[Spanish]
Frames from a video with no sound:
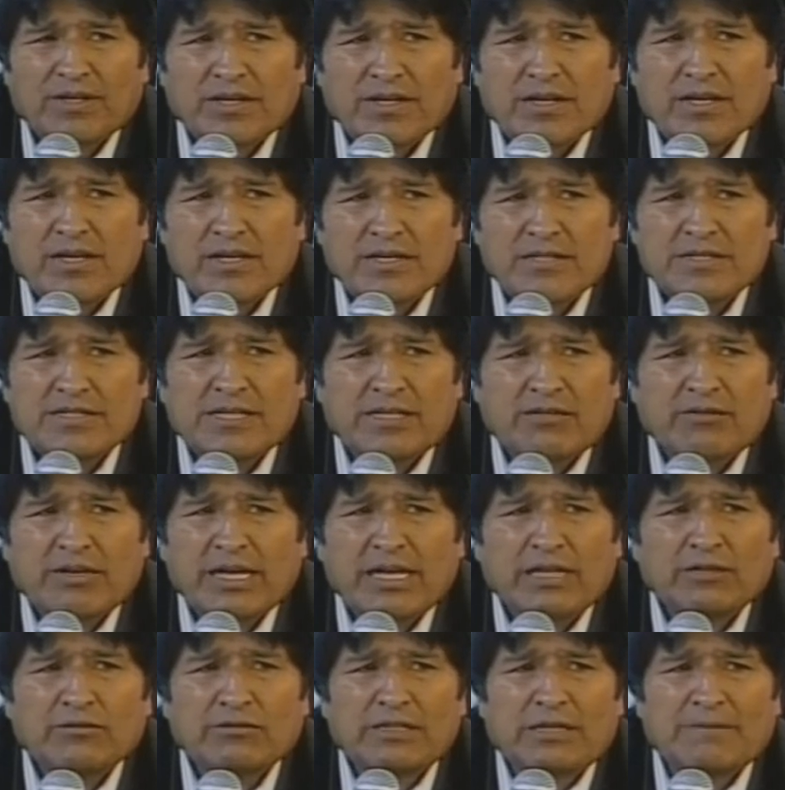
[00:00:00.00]
si no hay
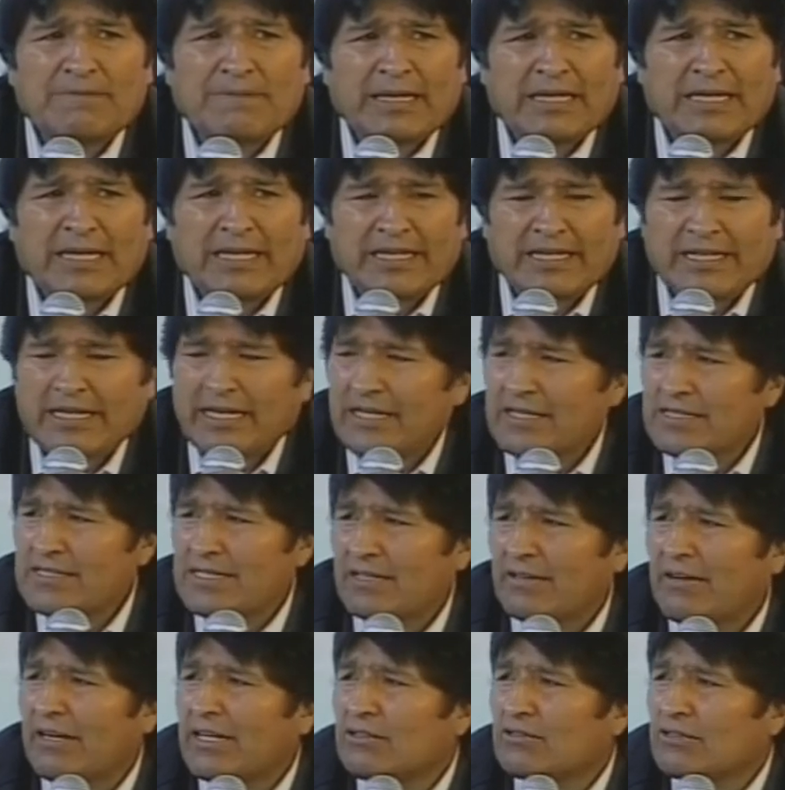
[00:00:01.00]
alguna penalidad, si
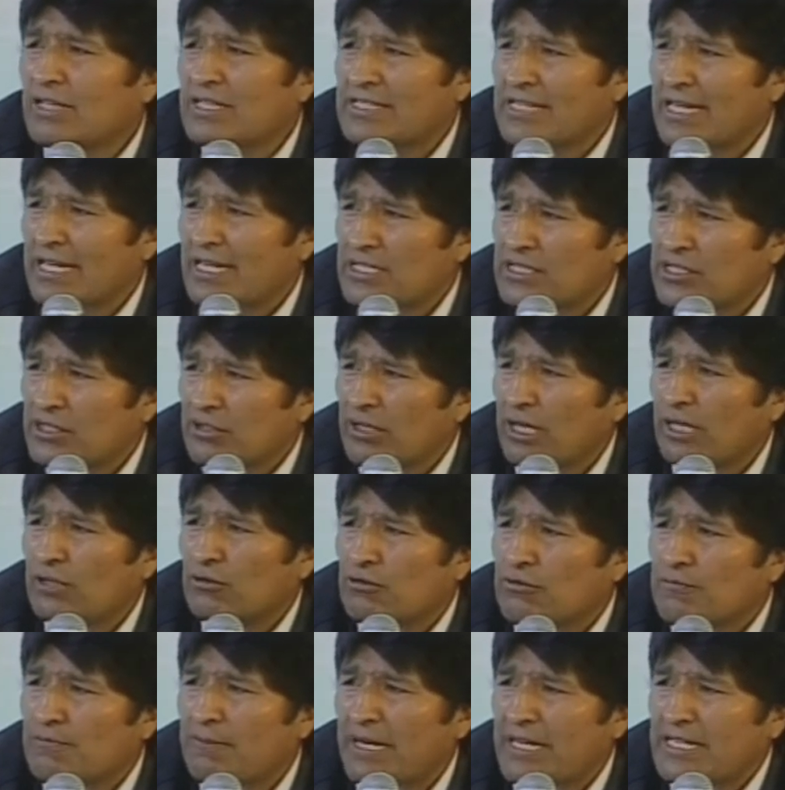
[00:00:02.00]
no hay alguna sanción
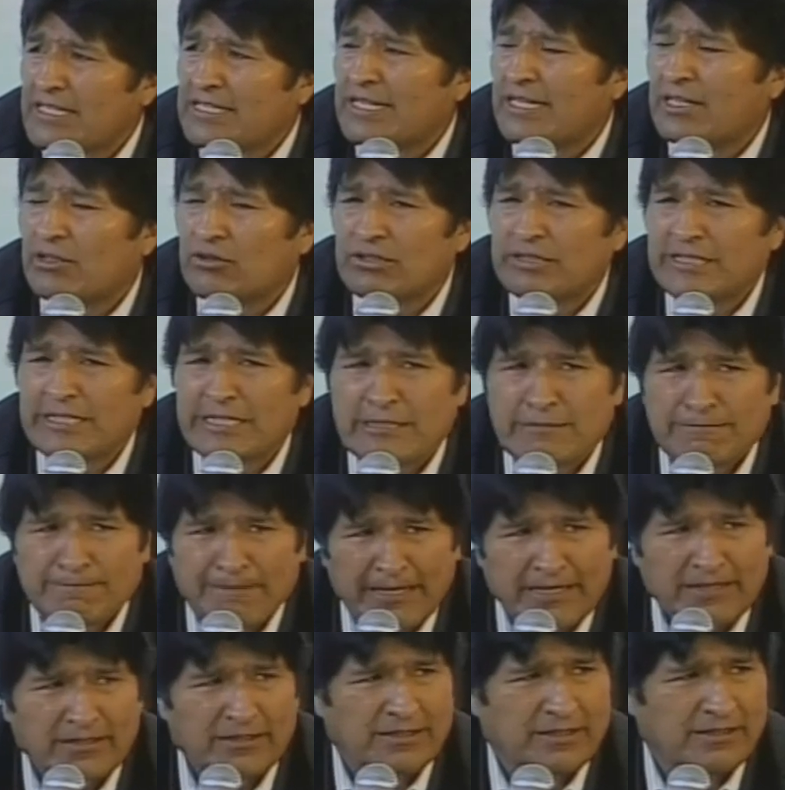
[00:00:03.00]
algún país que no
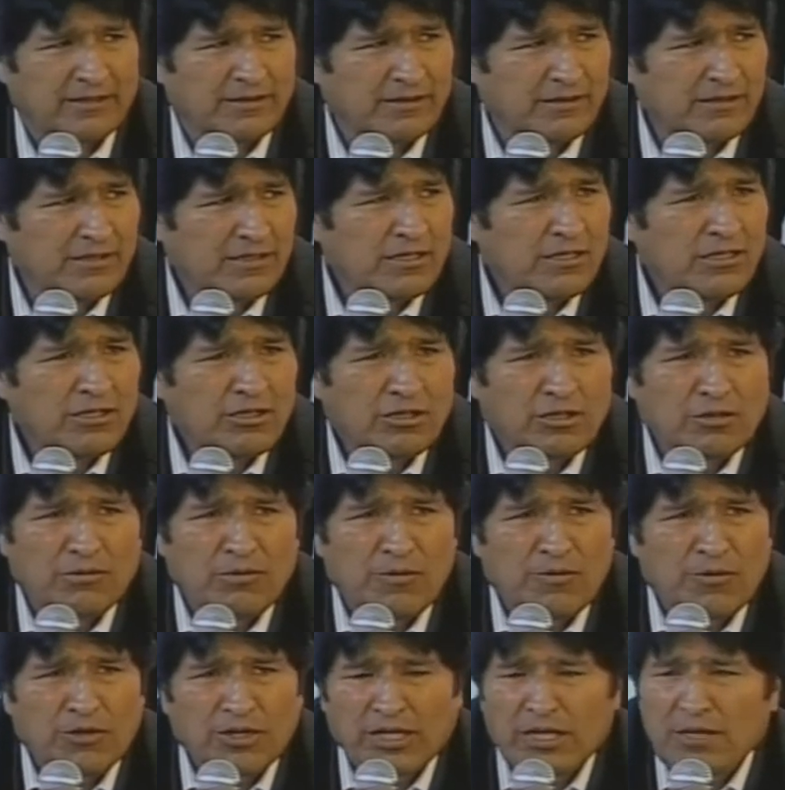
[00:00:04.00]
respete, como
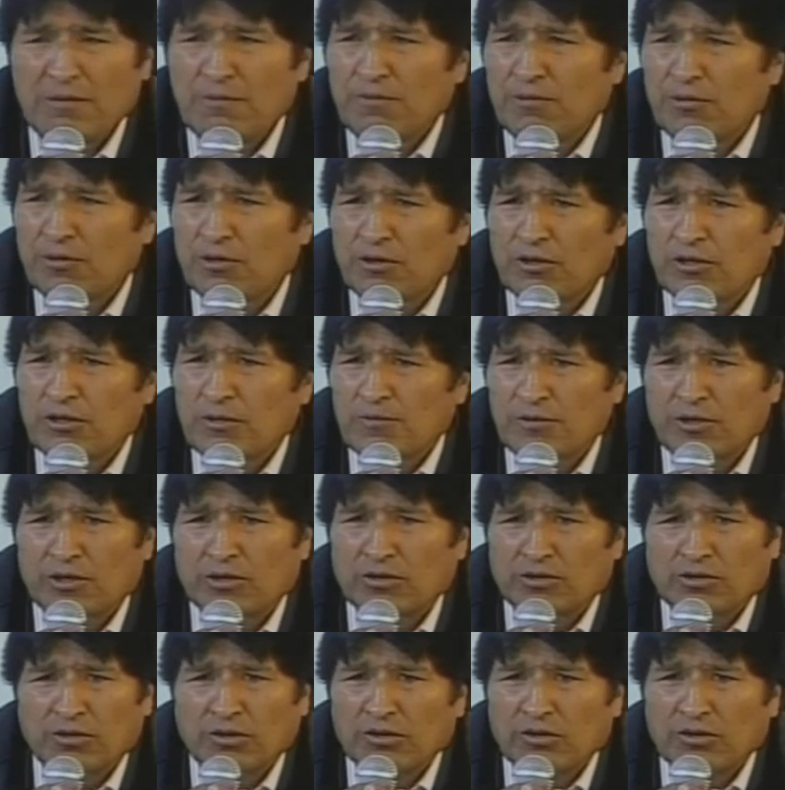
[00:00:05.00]
por ejemplo el
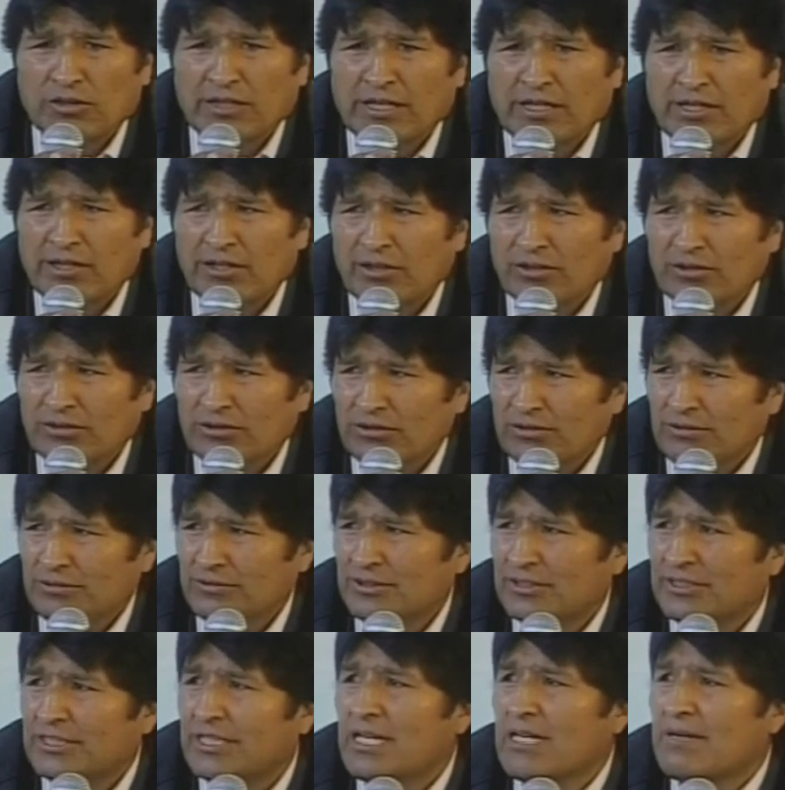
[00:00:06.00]
protocolo de Kioto,
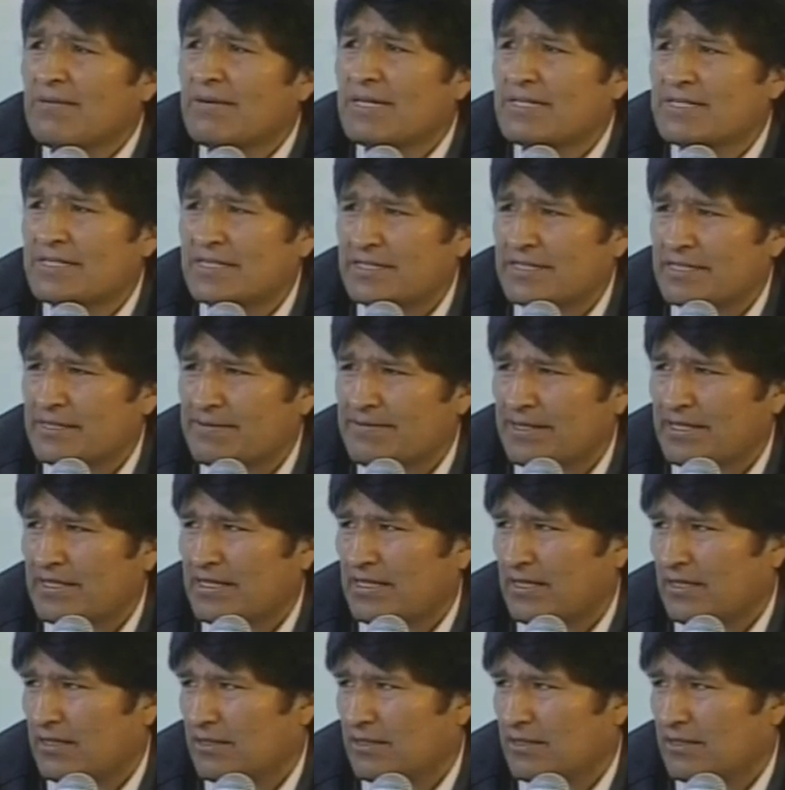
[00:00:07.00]
pues, ¿quién va a hacer respetar?